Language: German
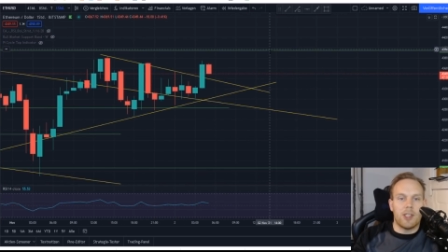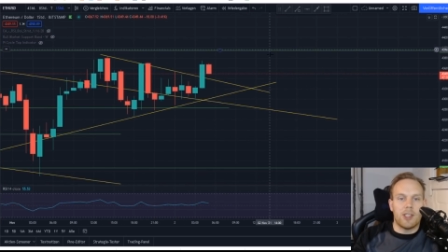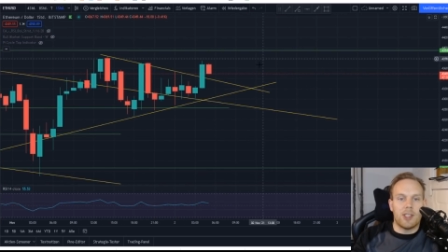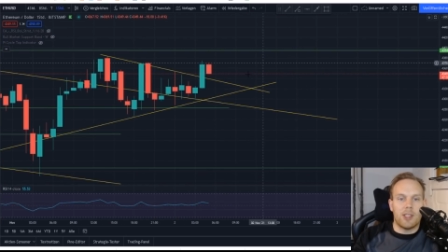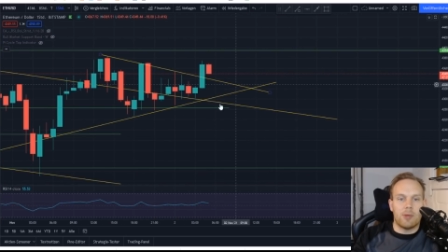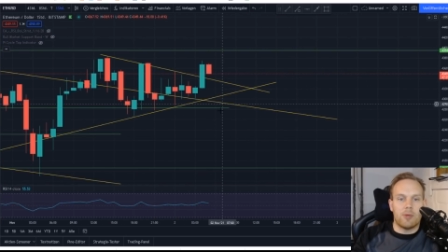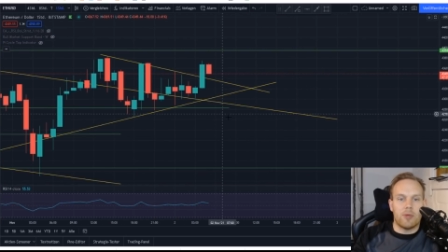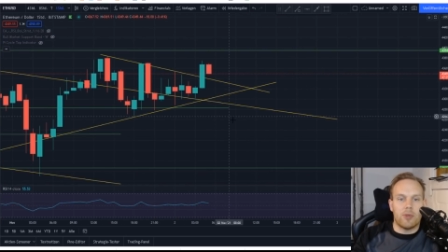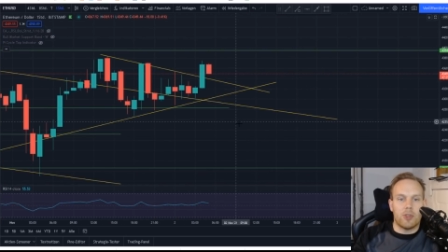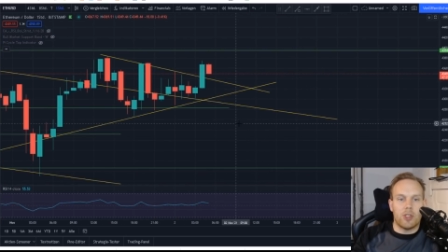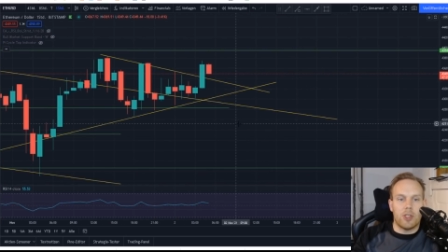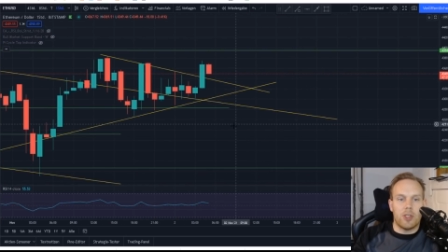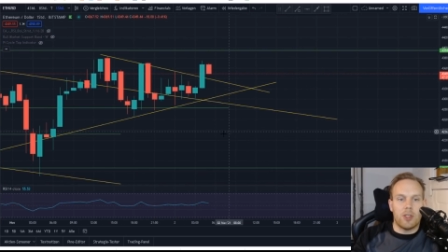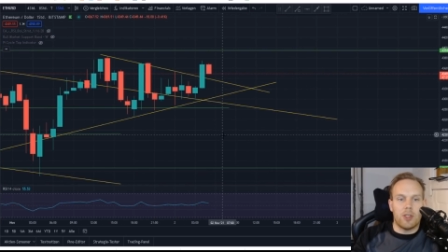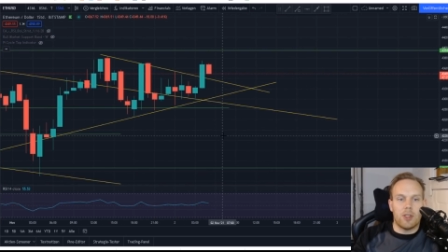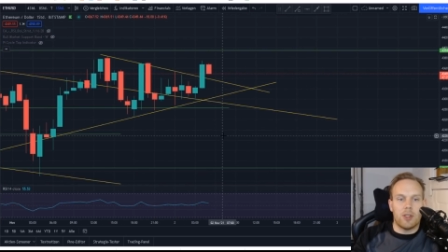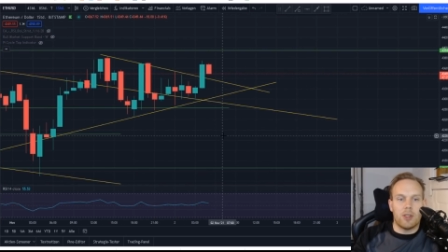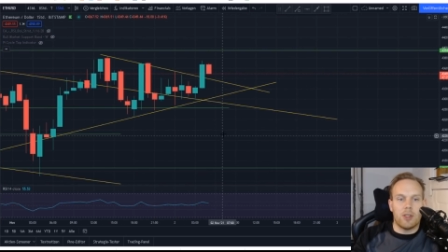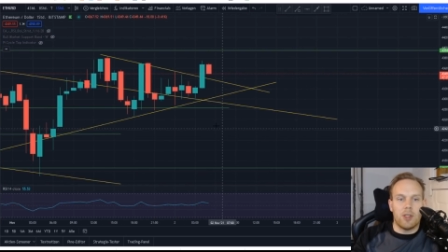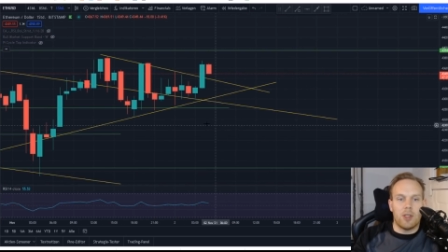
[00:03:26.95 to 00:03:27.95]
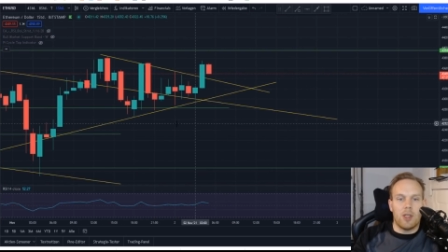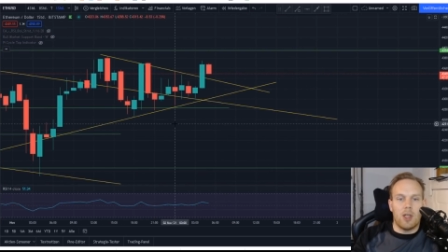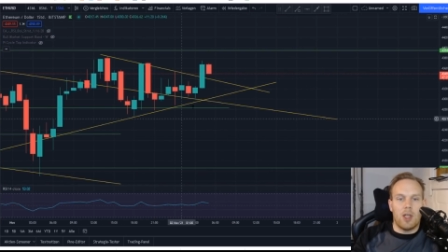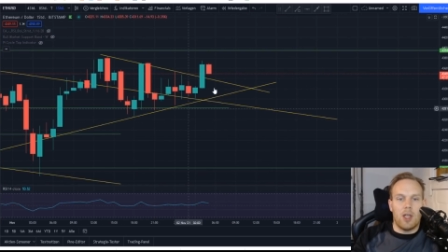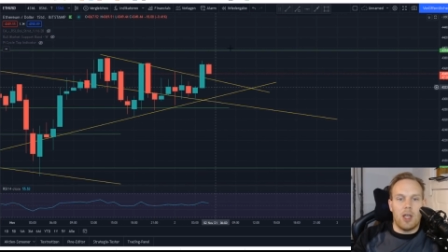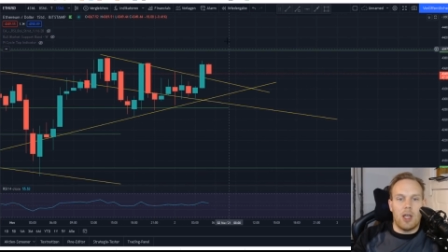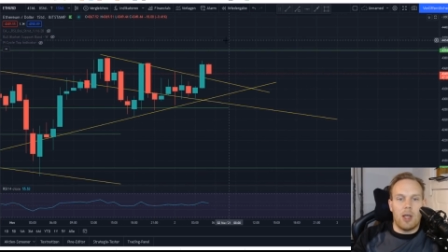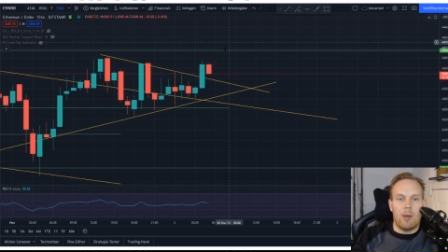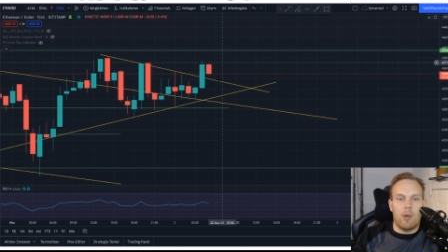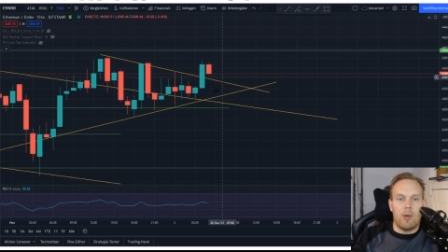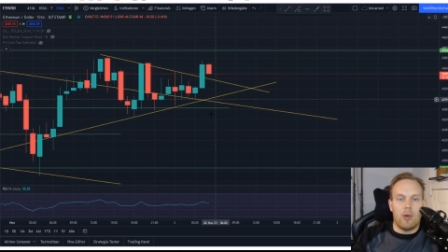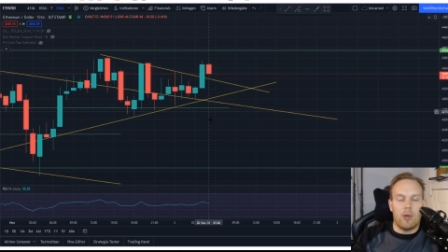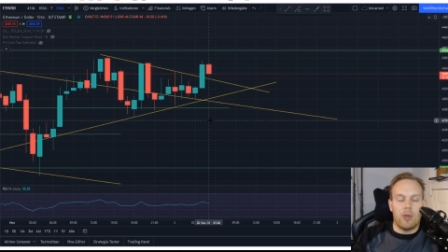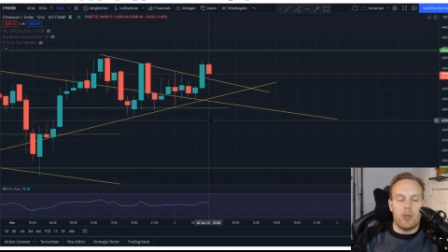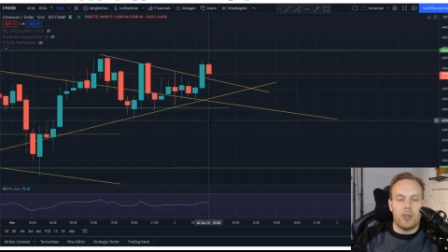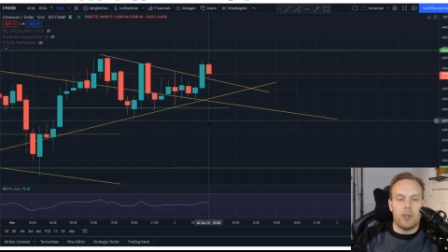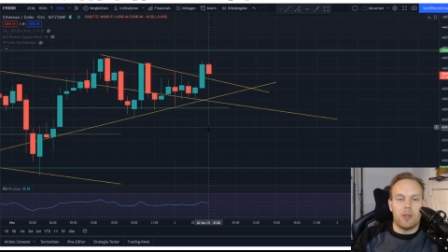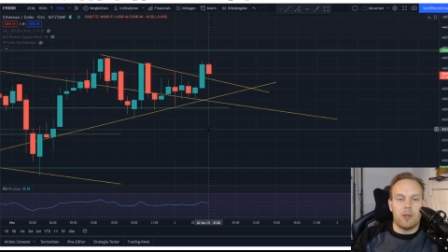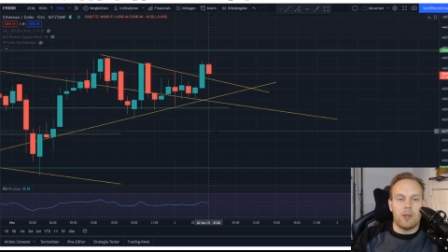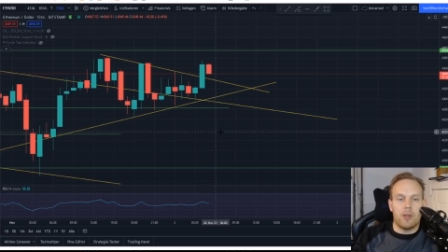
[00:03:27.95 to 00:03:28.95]
selbstverständlich, aber auch
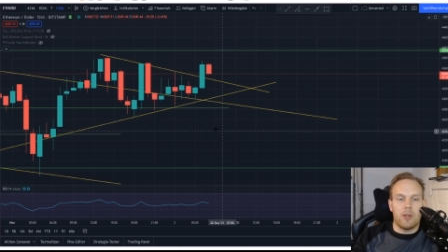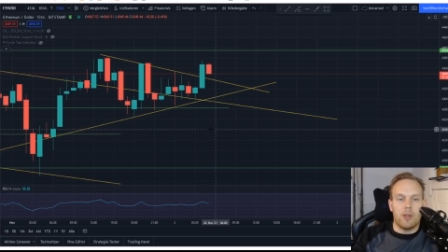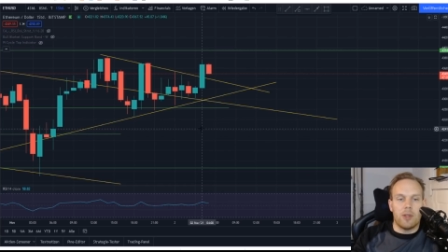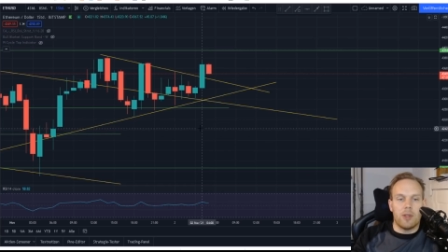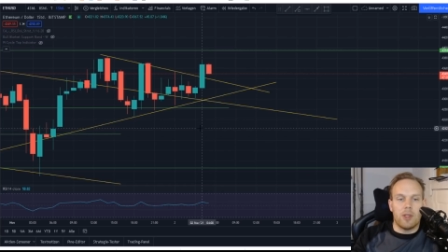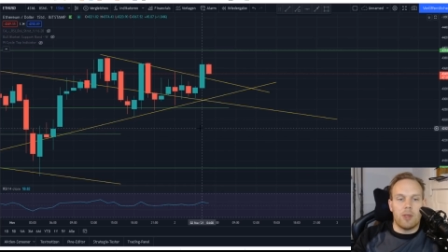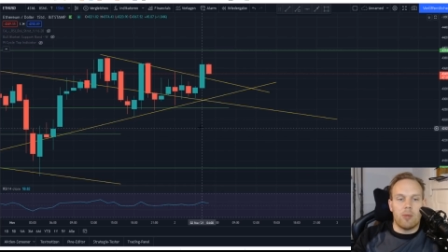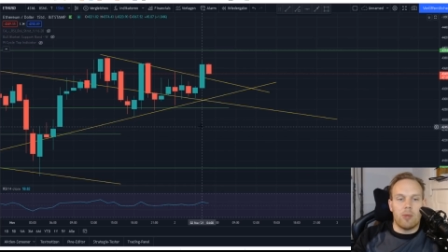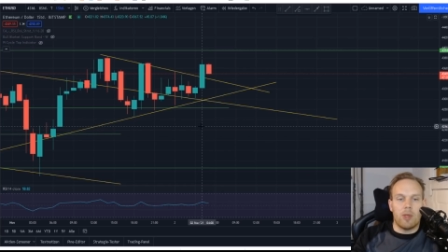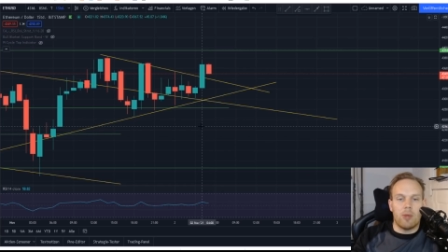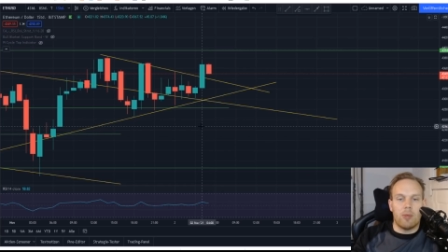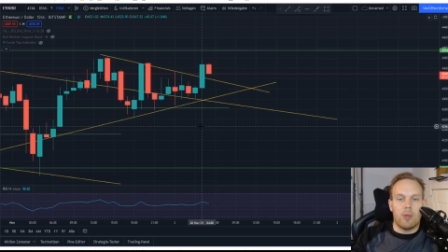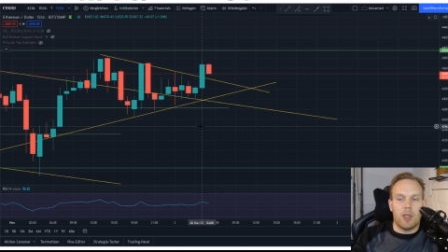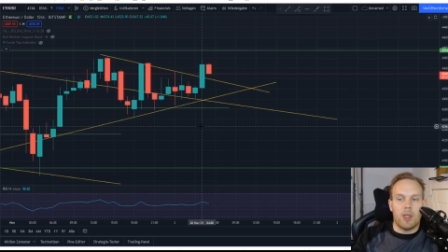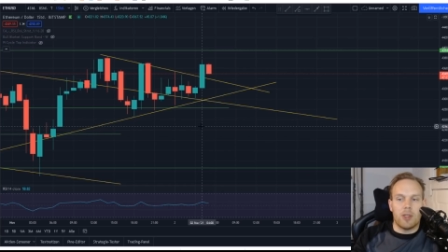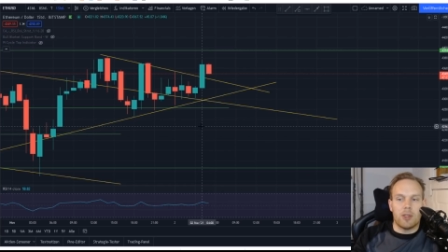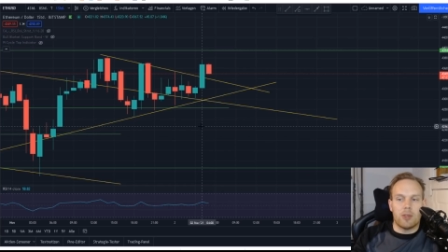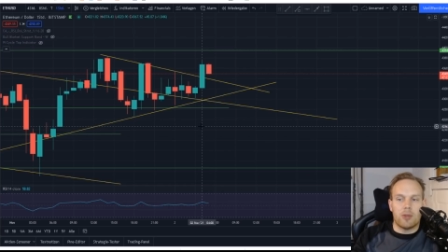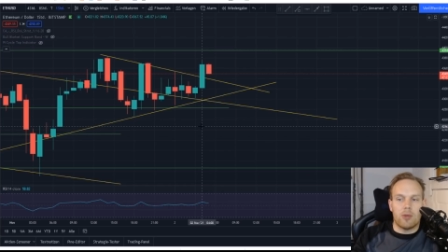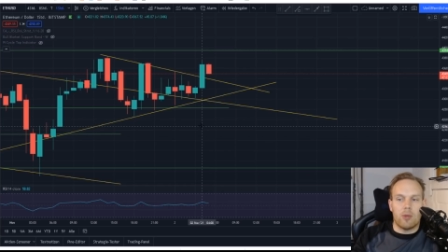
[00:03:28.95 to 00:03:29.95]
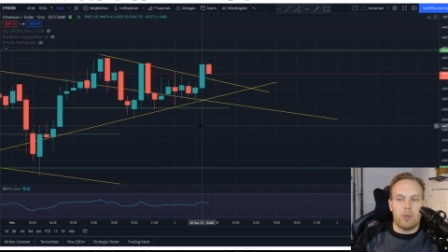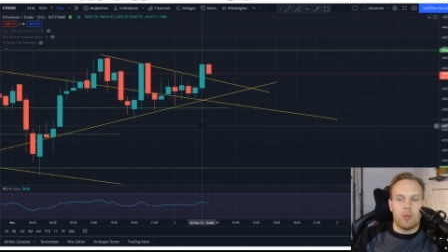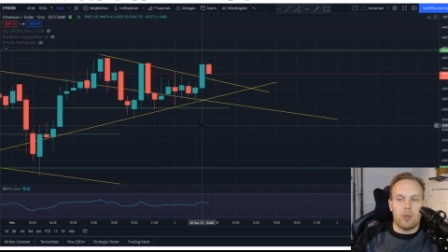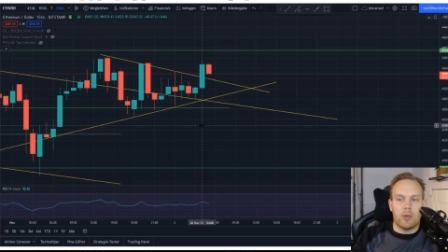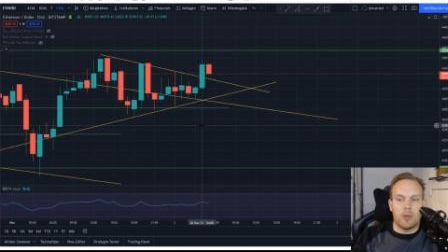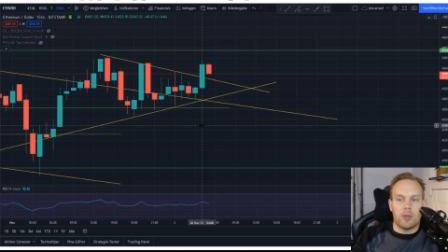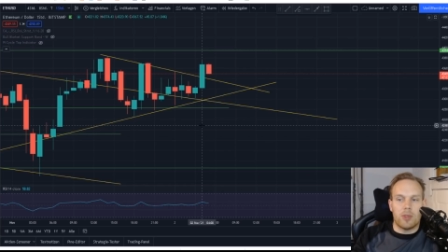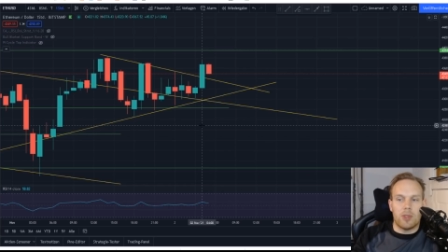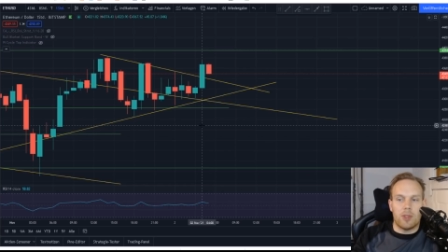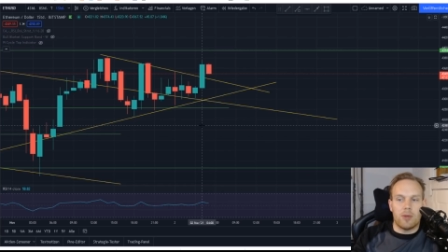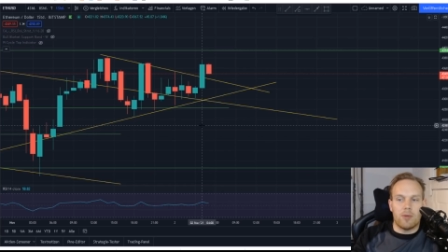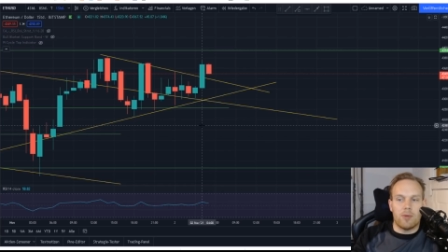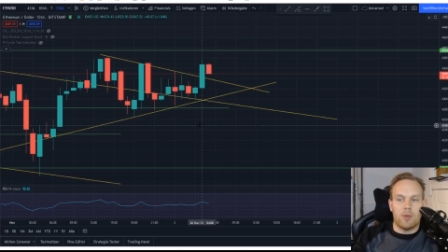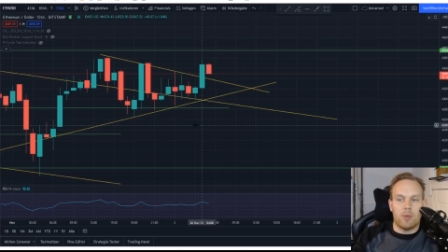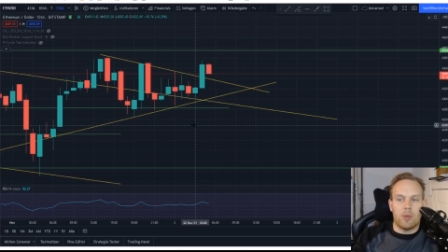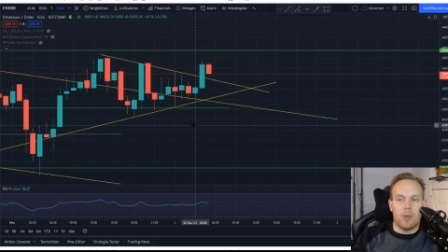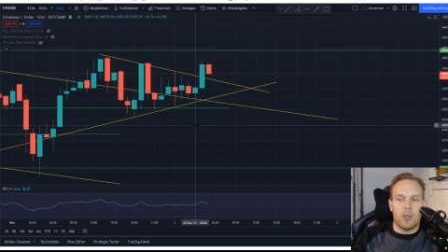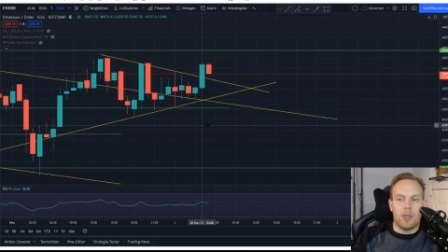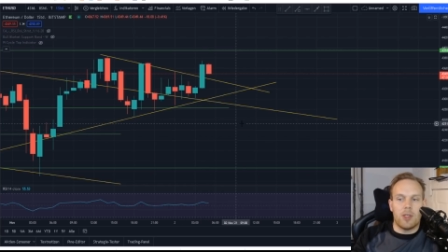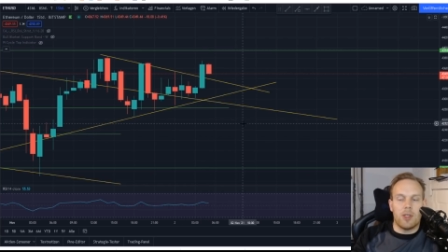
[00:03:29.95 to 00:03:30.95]
hier dann mit einem engen Stop-Loss irgendwo
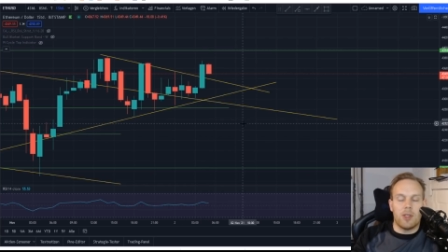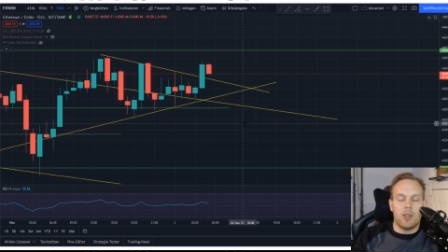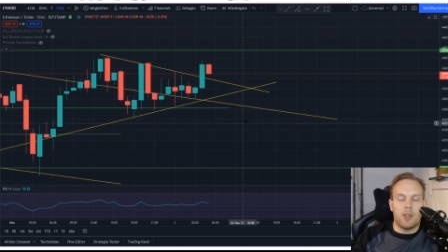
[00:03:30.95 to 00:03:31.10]
bei